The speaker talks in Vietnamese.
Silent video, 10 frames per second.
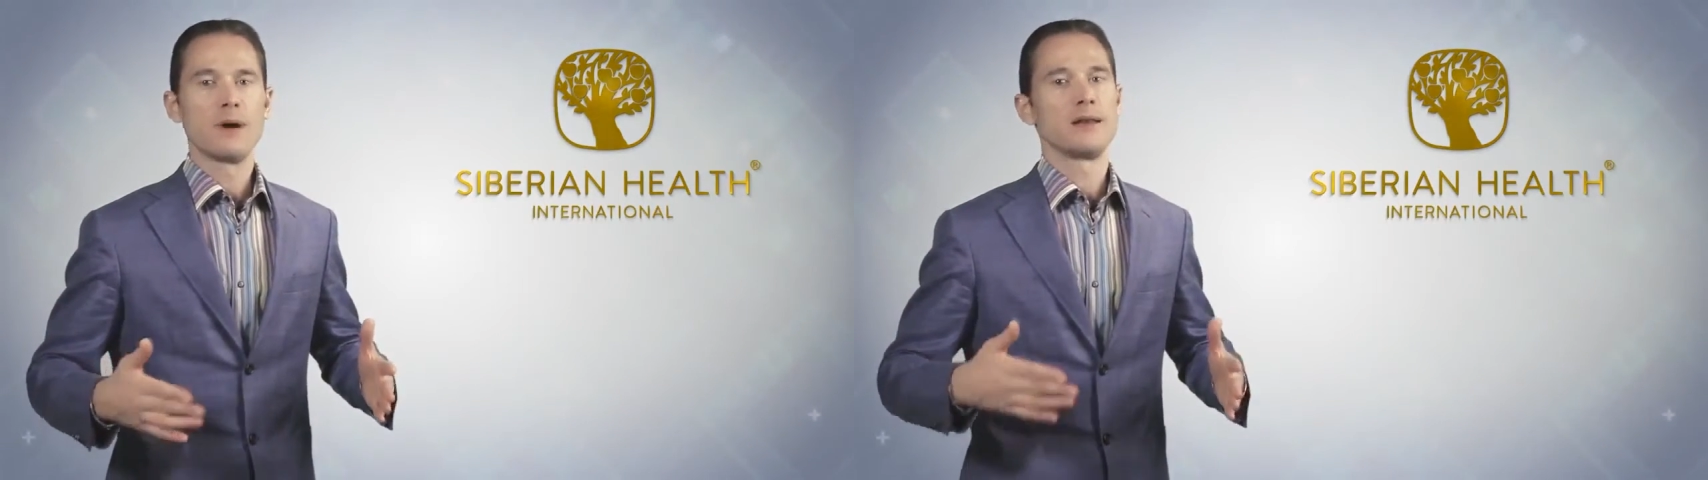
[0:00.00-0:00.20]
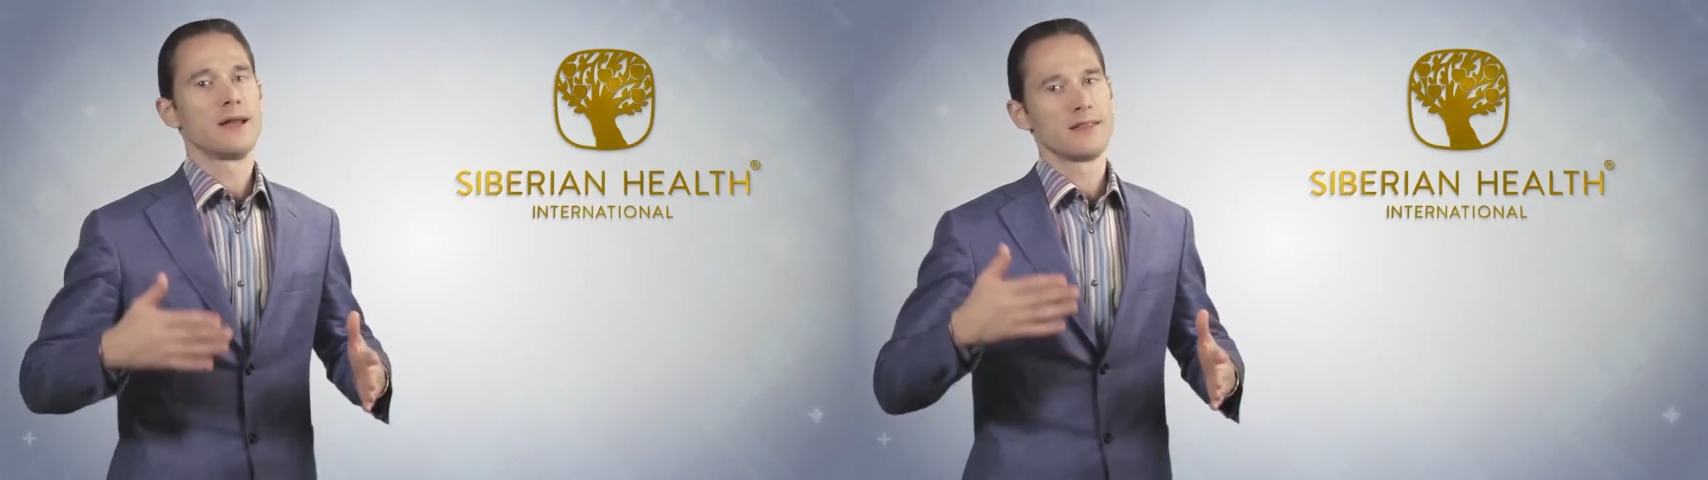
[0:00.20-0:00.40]

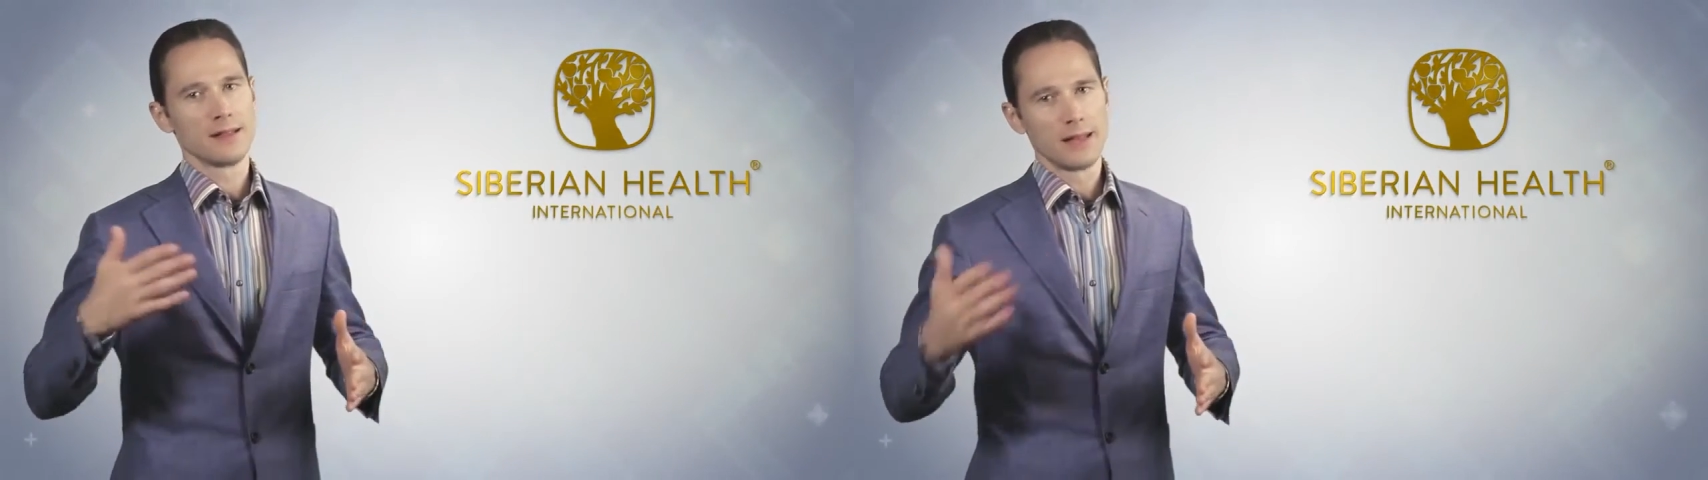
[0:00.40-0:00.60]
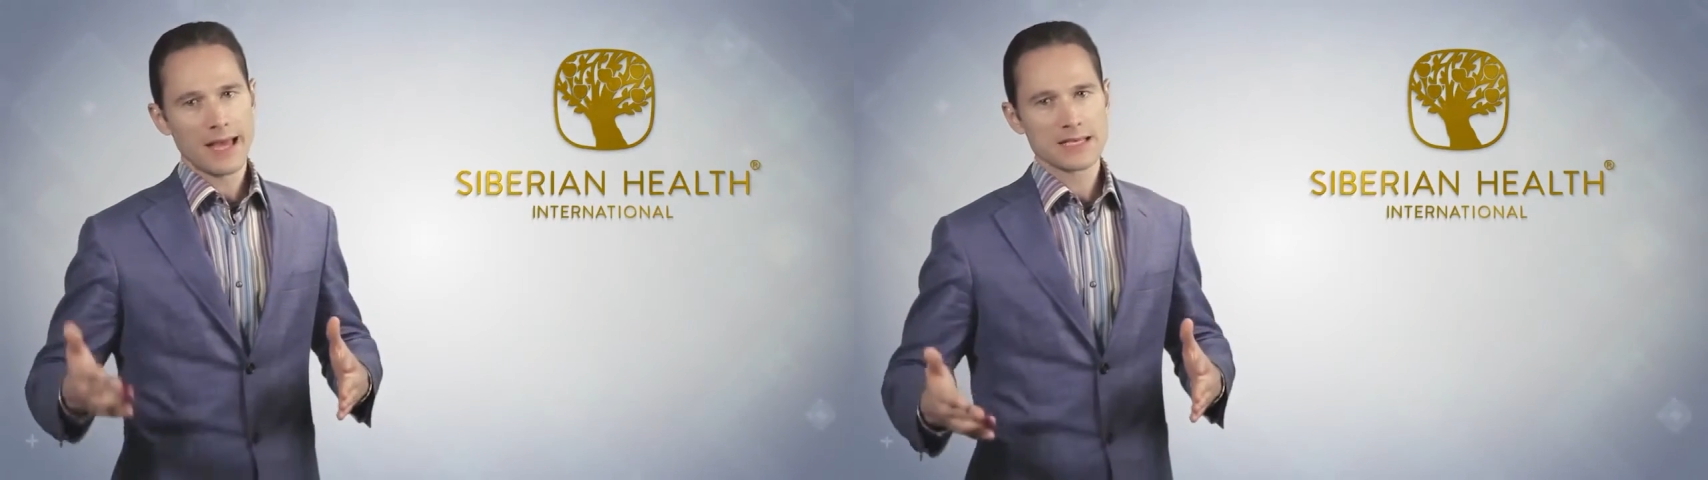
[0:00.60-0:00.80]
nhưng đã
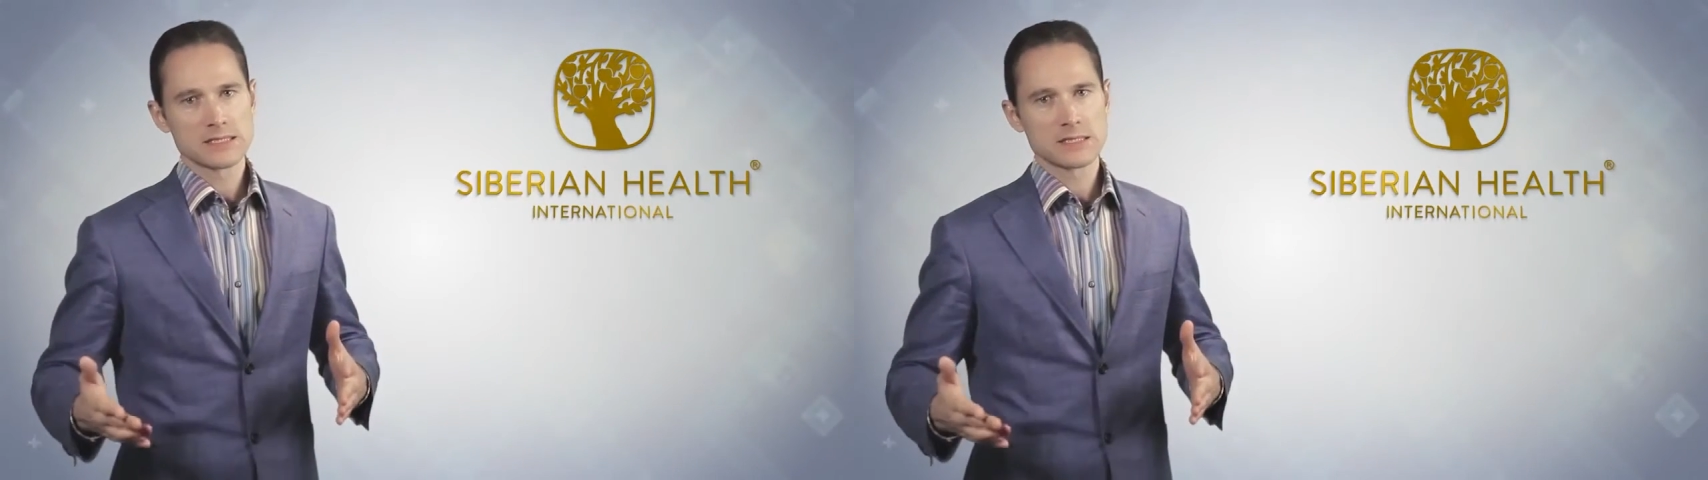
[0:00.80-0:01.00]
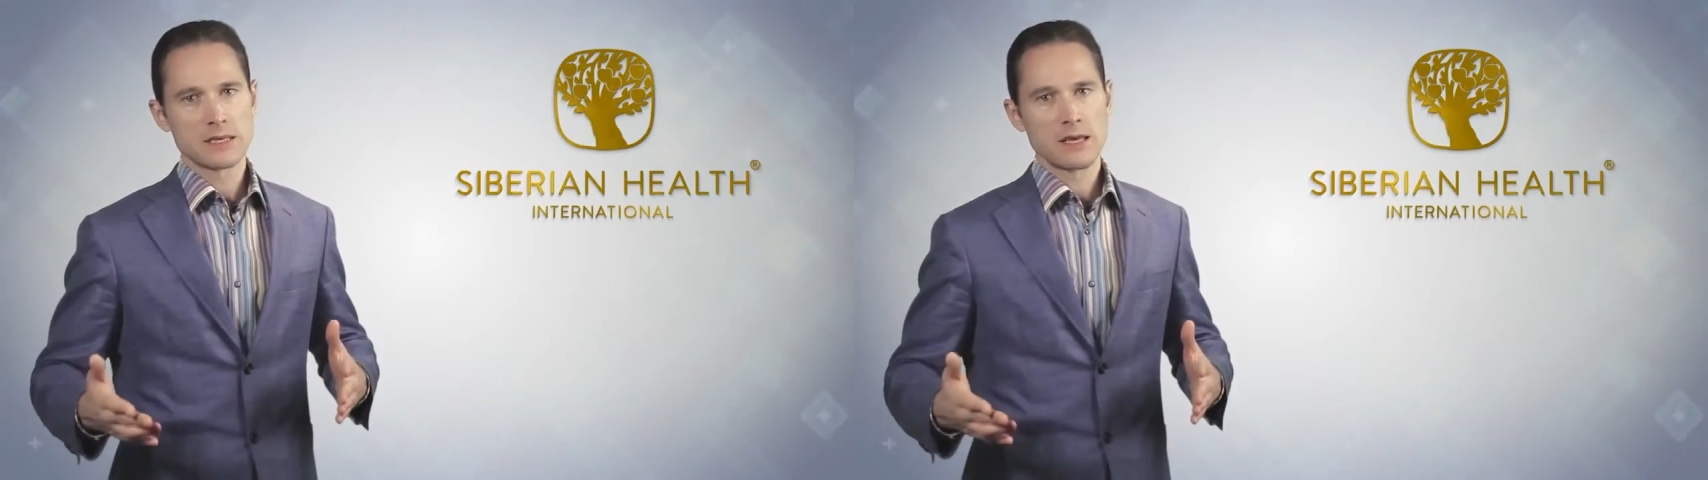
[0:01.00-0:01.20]
để lại rất